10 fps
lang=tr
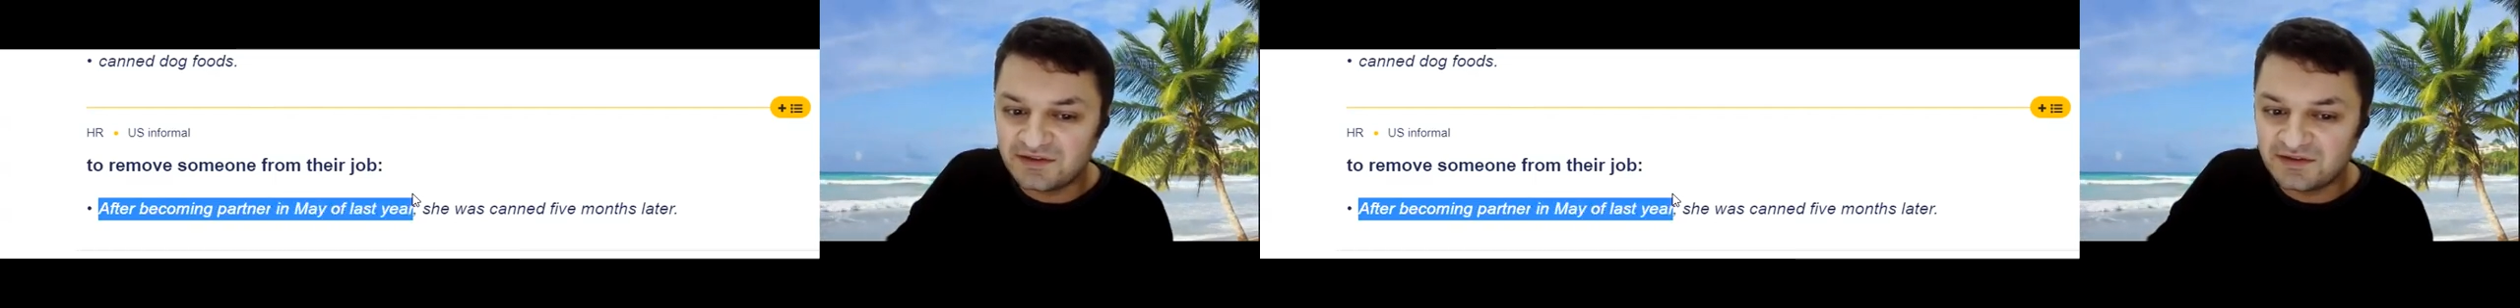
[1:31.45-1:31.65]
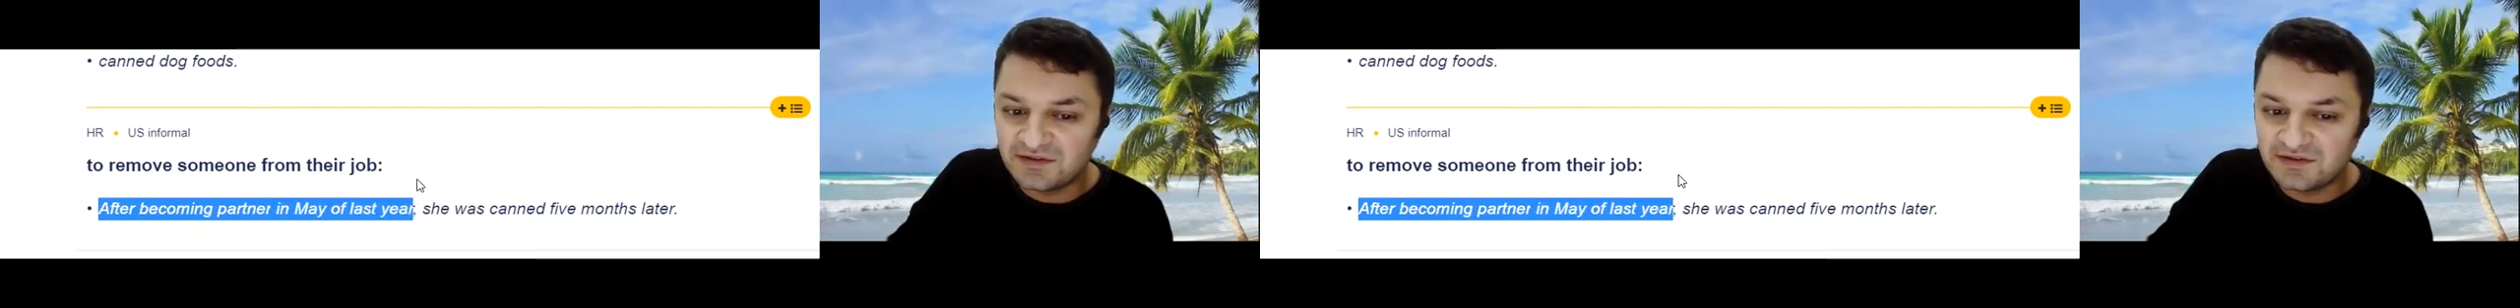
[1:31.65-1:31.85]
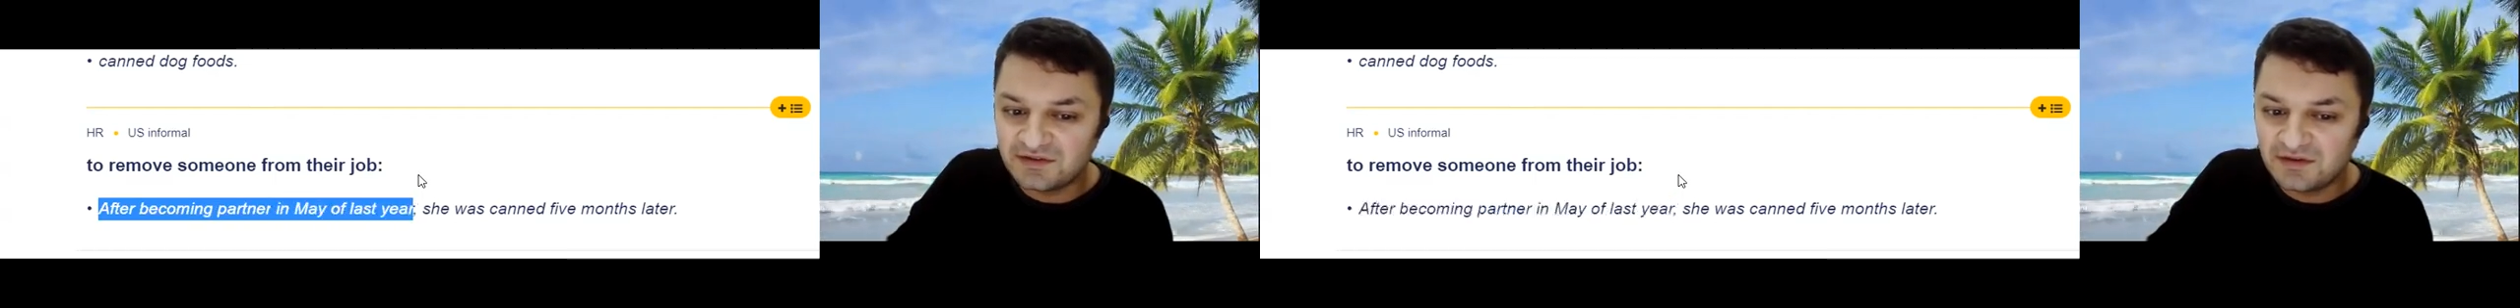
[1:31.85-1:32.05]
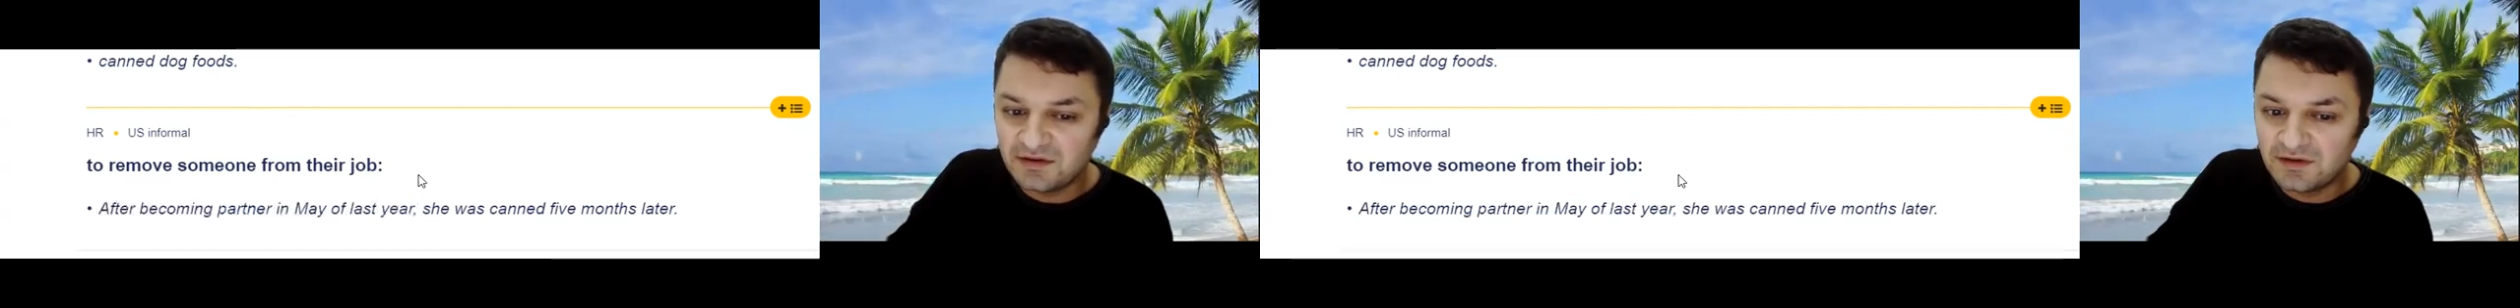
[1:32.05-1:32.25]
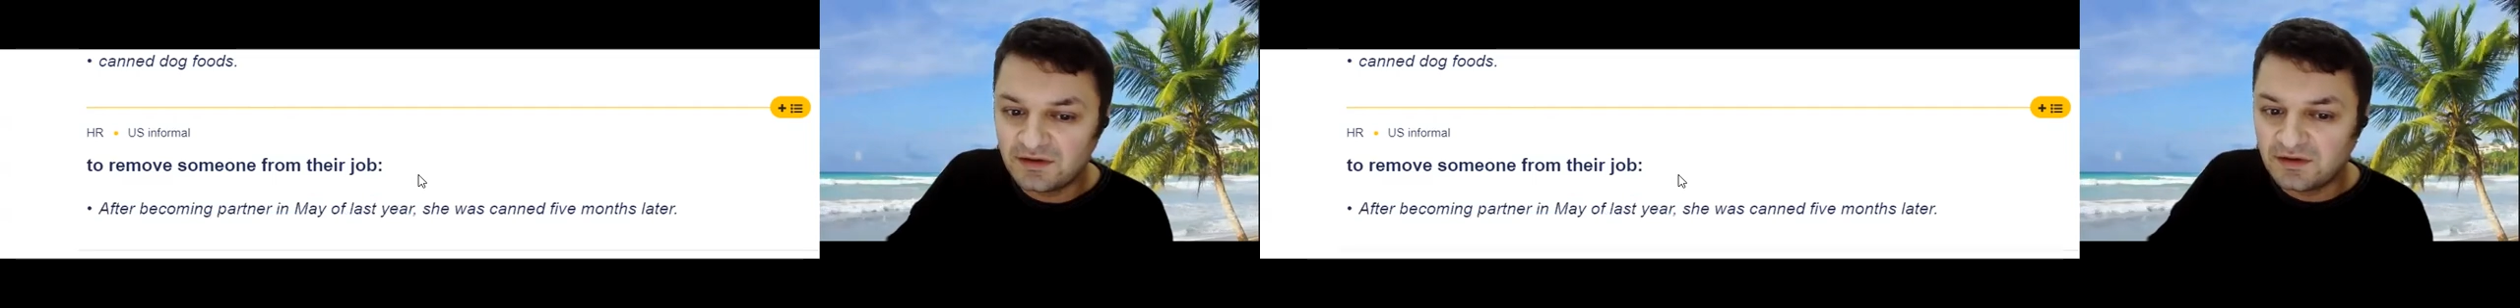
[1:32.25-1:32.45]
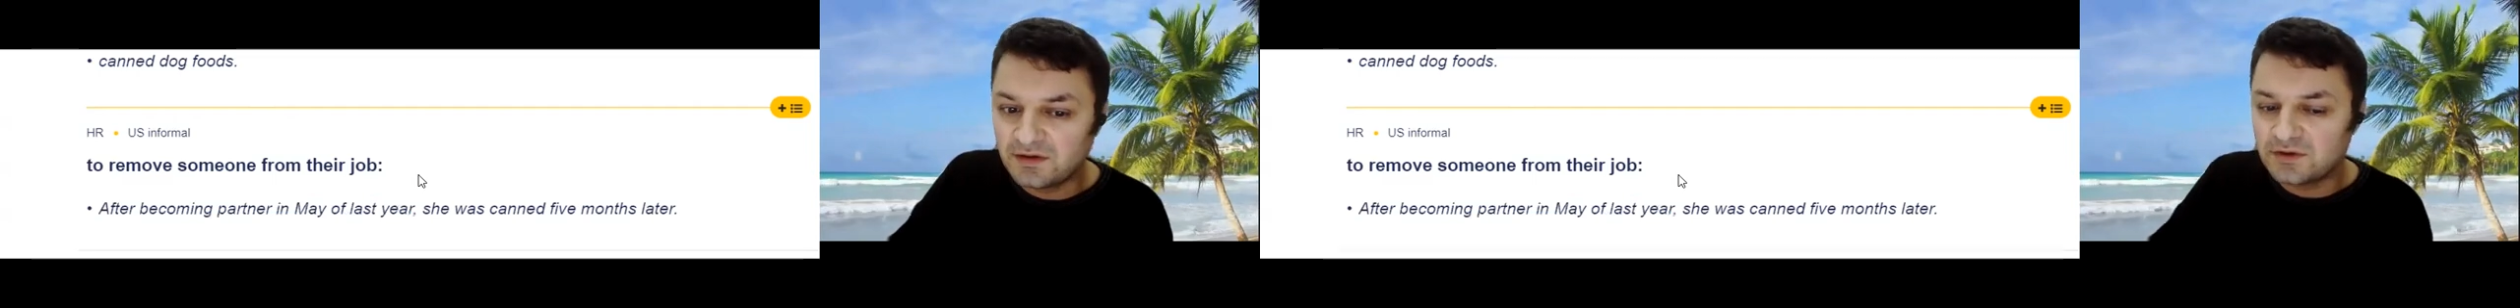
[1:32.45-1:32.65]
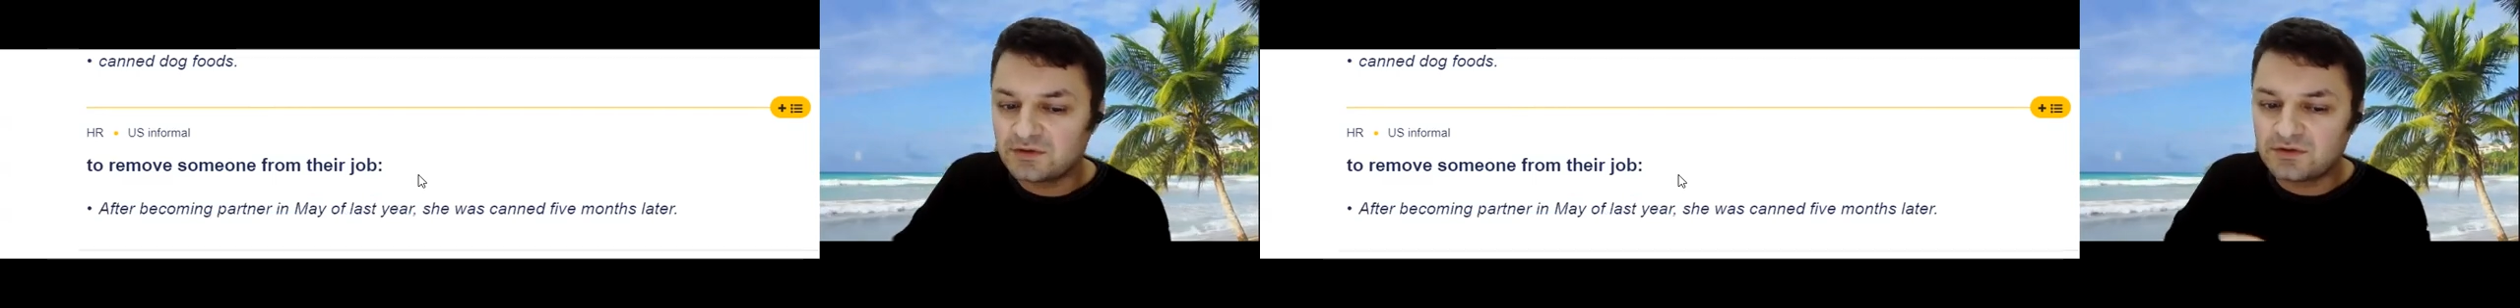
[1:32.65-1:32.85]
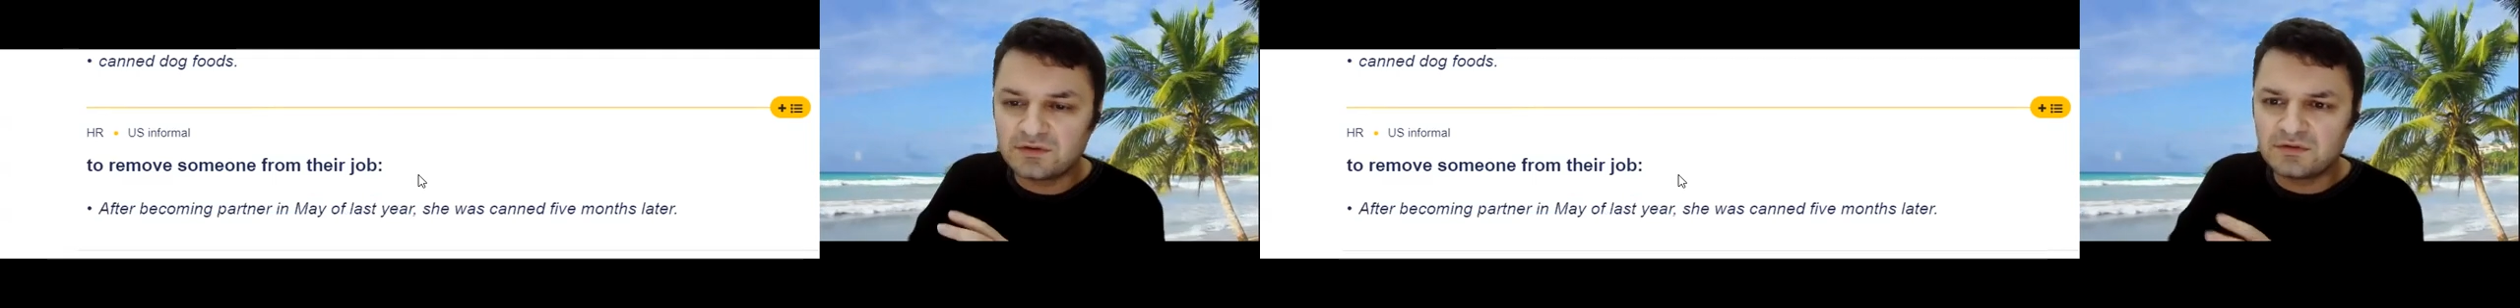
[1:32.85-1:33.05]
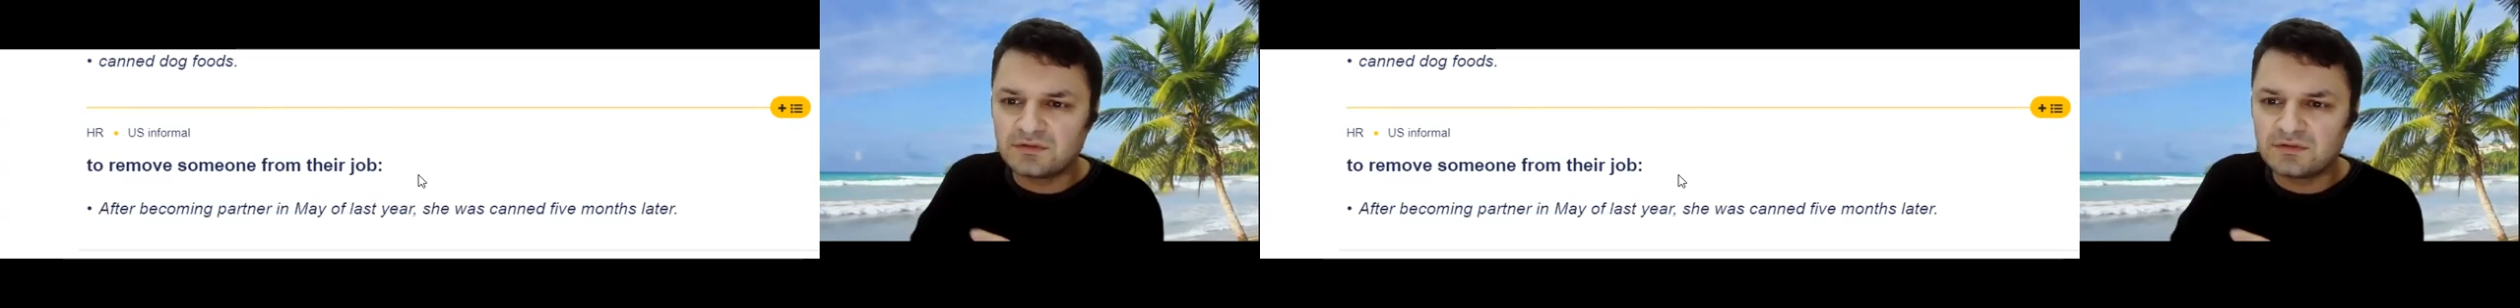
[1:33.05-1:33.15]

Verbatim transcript: year e,